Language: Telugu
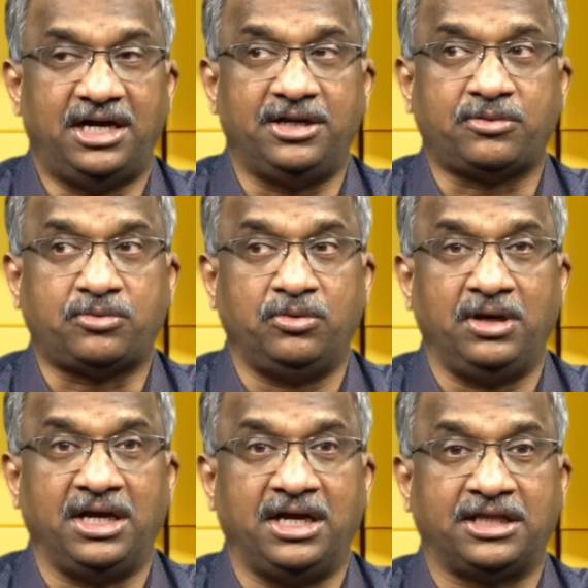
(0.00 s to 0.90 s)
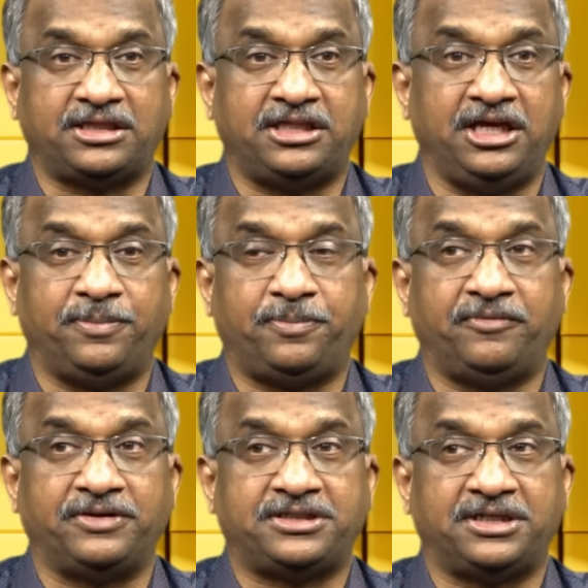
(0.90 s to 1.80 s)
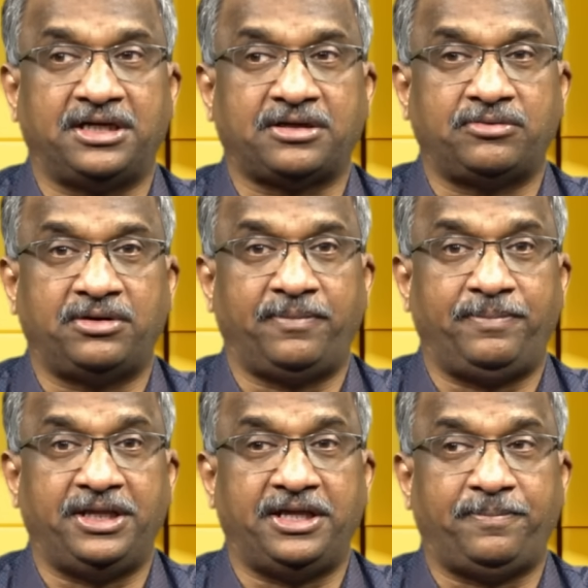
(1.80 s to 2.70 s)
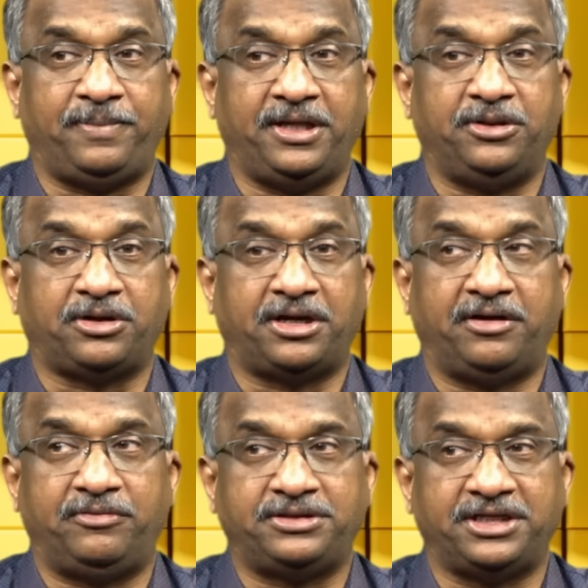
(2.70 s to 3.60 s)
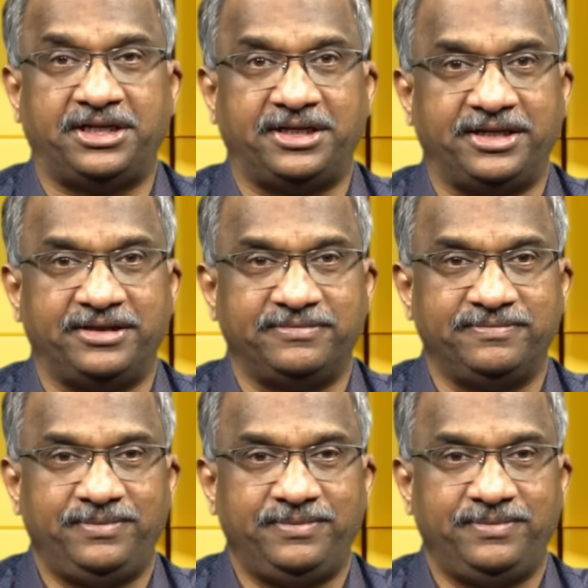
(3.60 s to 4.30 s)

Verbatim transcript: అనుకూలంగా తీర్పు వచ్చినా కూడా బీజేపీ ఎందుకు అడావుడు చేయడం లేదు